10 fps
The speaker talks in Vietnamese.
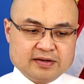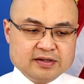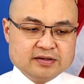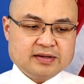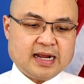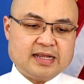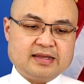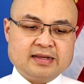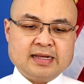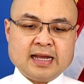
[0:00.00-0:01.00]
đưa ra
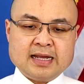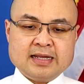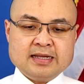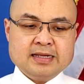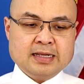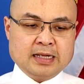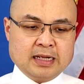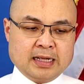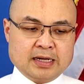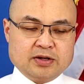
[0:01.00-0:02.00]
những cái
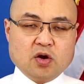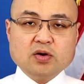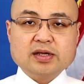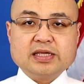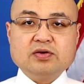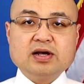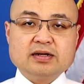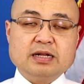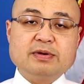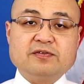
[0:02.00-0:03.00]
nỗ lực nhiều
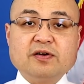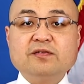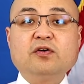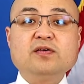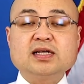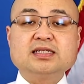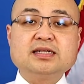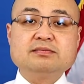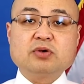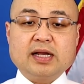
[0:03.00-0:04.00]
hơn để mà phân phối
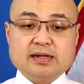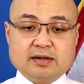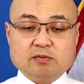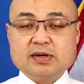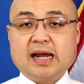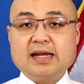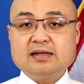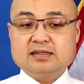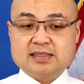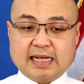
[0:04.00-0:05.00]
vaccine một cách rộng rãi,
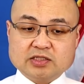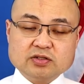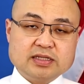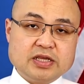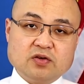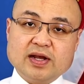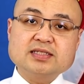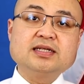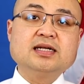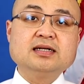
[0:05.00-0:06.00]
sản xuất nhiều
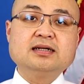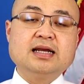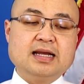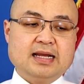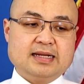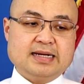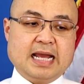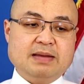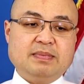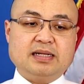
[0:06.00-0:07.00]
vaccine hơn
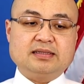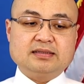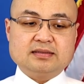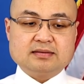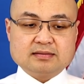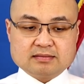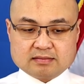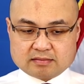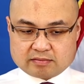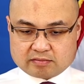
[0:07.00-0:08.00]
để mà
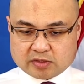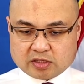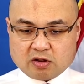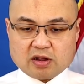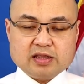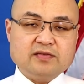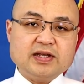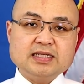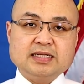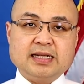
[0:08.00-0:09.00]
cho những
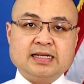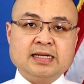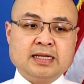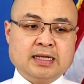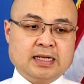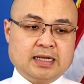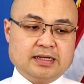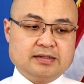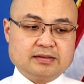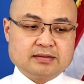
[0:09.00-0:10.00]
vaccine này
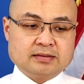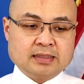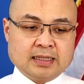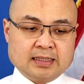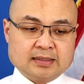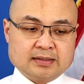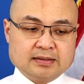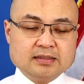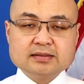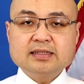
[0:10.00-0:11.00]
được Ờ,
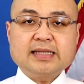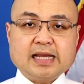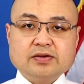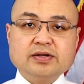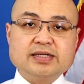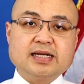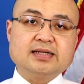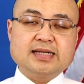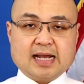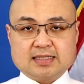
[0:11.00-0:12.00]
đưa tới tay của người
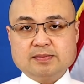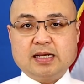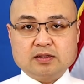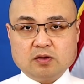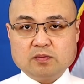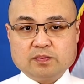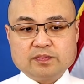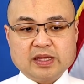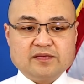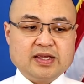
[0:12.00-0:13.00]
dân càng sớm càng tốt
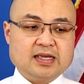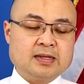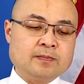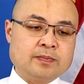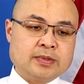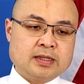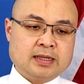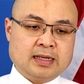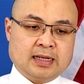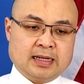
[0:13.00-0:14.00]
tại vì
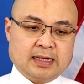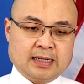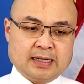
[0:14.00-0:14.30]
uh,